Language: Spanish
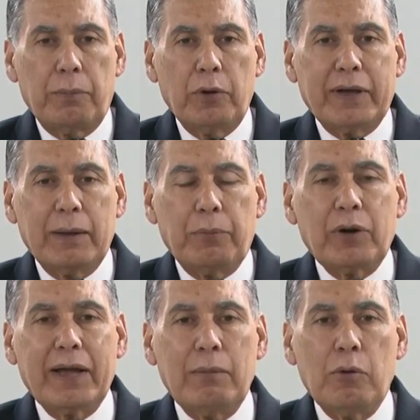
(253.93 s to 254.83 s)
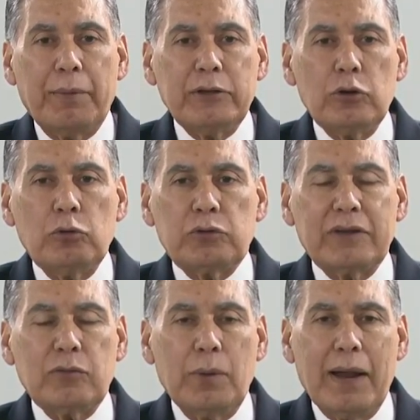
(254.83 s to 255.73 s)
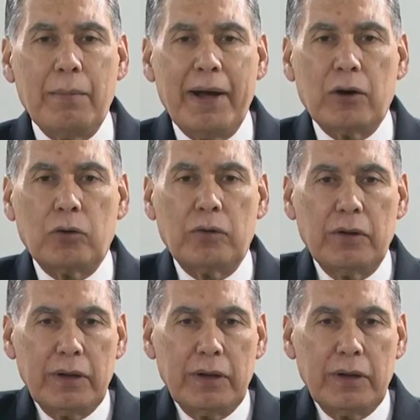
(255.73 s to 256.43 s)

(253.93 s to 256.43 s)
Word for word: ¿Por qué? Porque en el momento en que usted sube la mano